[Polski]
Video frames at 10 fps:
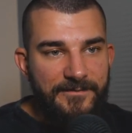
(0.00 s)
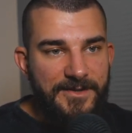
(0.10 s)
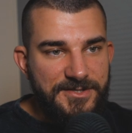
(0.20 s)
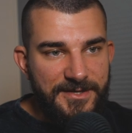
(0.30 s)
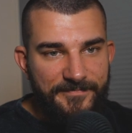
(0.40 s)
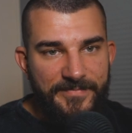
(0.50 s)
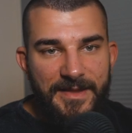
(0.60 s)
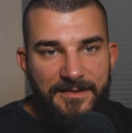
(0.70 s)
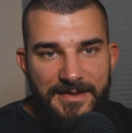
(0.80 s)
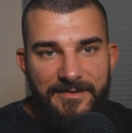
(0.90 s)
wiecie,
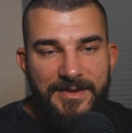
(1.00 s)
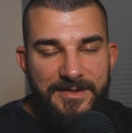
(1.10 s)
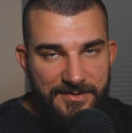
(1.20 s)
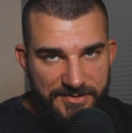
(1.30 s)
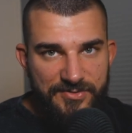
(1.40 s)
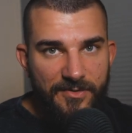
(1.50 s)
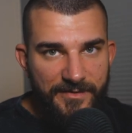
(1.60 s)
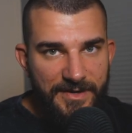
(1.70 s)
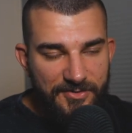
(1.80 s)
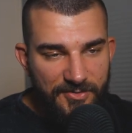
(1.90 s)
na wiatr
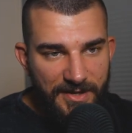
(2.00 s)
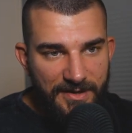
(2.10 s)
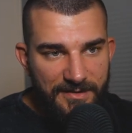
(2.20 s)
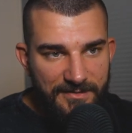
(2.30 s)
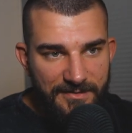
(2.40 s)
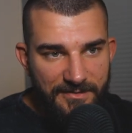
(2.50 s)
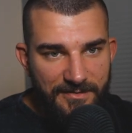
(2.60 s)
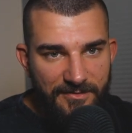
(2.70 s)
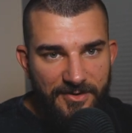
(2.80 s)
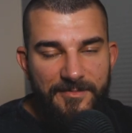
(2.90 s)
słowa, które
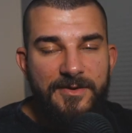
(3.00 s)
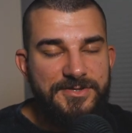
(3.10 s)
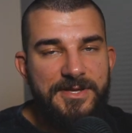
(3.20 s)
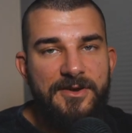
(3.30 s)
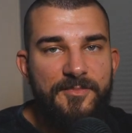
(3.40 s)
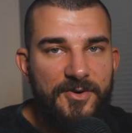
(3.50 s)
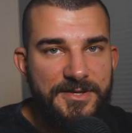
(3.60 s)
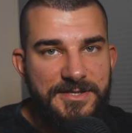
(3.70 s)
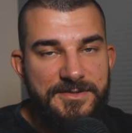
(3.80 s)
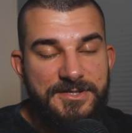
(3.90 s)
no nie mają żadnego
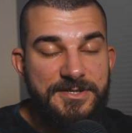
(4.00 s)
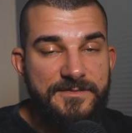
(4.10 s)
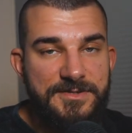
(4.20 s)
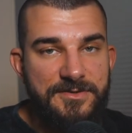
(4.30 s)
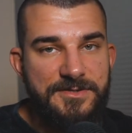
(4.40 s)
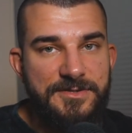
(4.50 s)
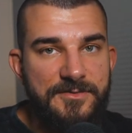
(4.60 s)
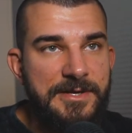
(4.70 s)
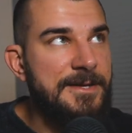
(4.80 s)
pokrycia z rzeczywistością.